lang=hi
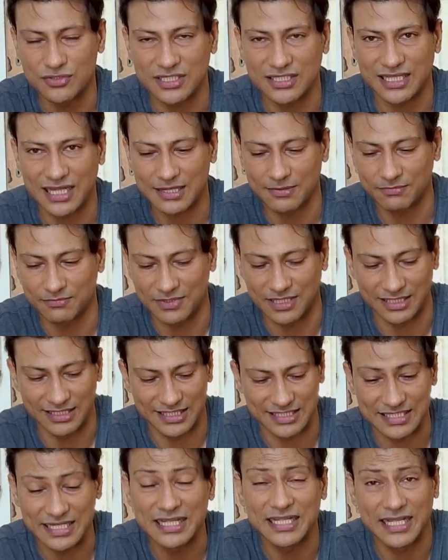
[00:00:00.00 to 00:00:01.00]
हो सकता है
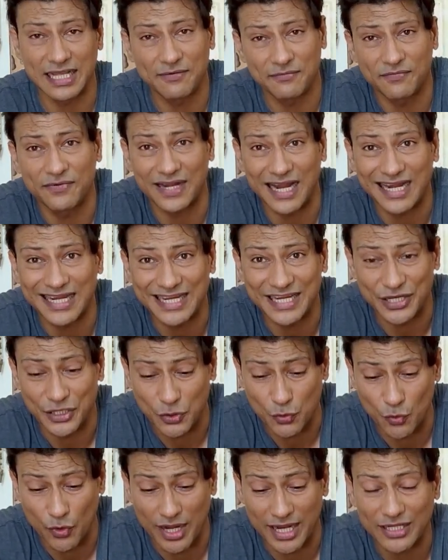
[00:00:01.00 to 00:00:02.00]
गलती से ये फिलहाल ये
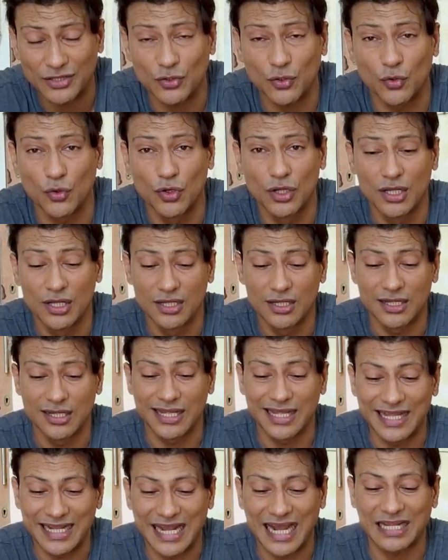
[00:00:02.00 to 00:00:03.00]
न्यू है तो
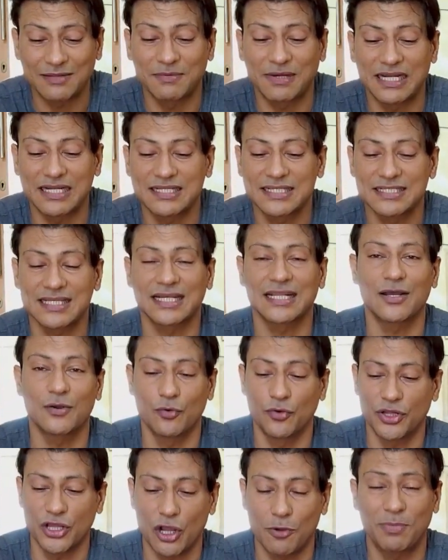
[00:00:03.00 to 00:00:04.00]
एक हाथ बार ज़्यादा
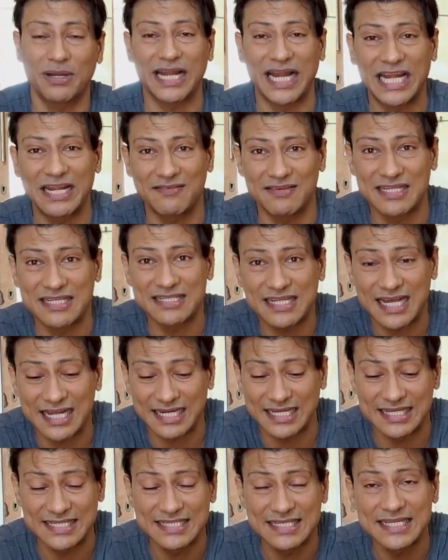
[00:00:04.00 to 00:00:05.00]
हो गया बट एनी इसका
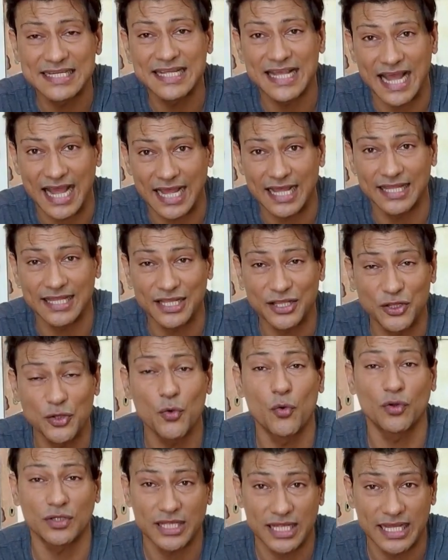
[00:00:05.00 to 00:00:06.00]
रीज़न क्या है ये
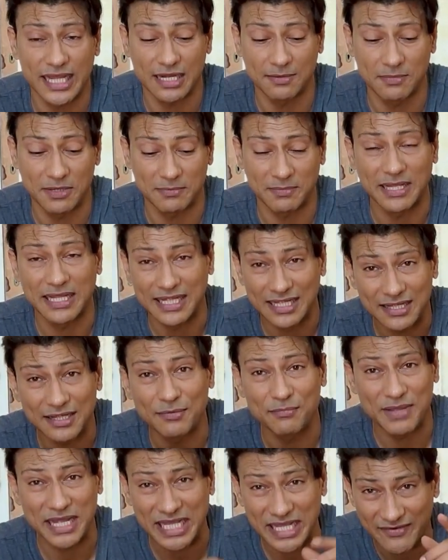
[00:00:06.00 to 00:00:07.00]
क्यों होता है हेलमेट में
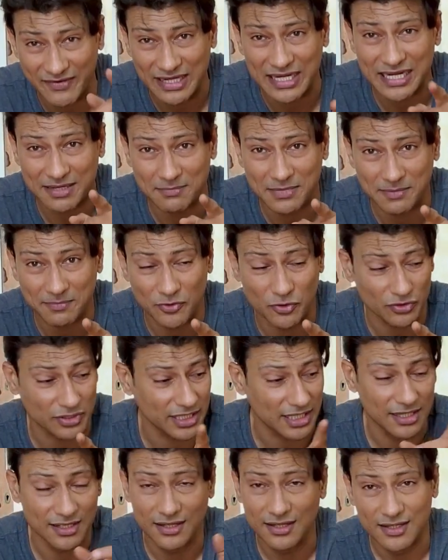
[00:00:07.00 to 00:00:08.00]
महंगे वाले हेलमेट में
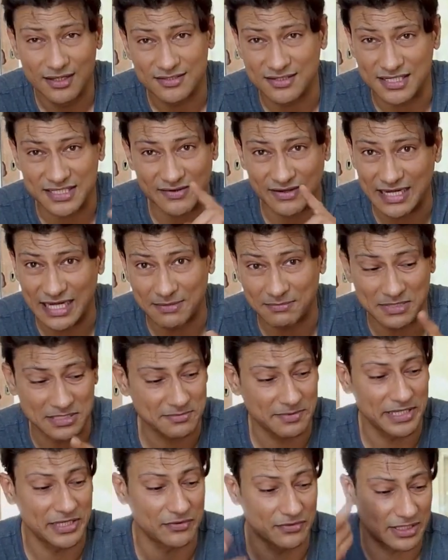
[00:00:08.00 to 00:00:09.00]
होते हैं सस्ते वाले
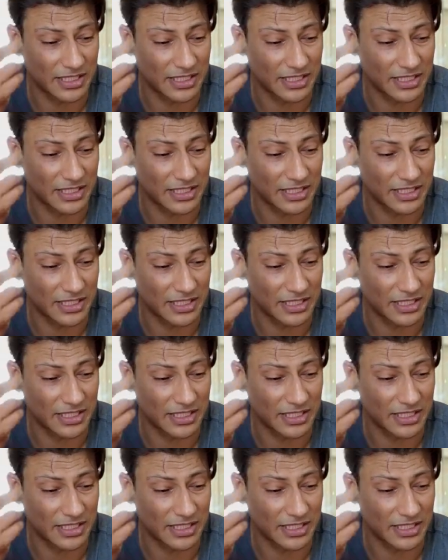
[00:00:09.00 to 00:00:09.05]
हेलमेट में नहीं